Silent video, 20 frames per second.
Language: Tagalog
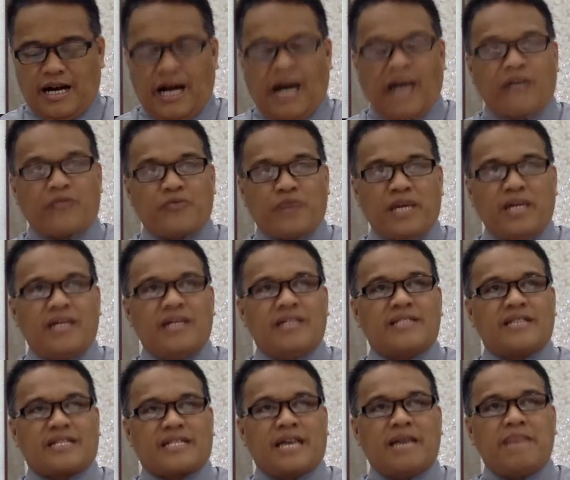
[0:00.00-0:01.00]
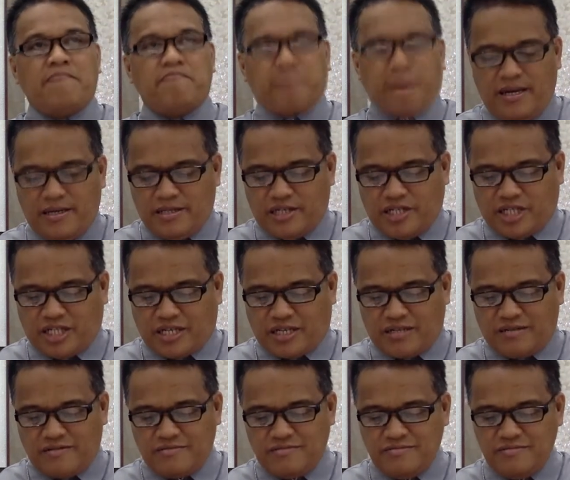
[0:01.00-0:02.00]
Are we in the same page
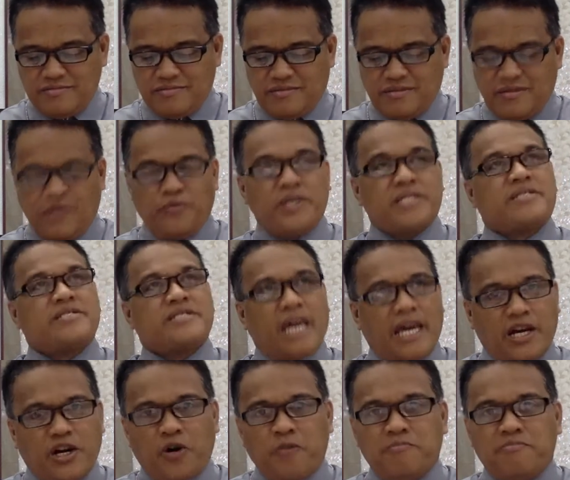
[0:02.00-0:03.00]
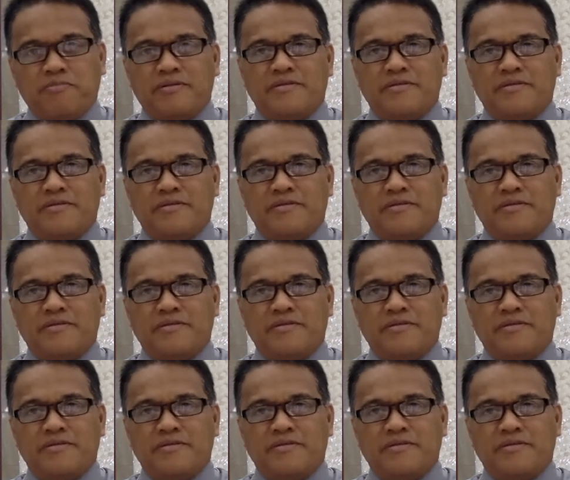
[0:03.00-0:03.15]
with Jacob?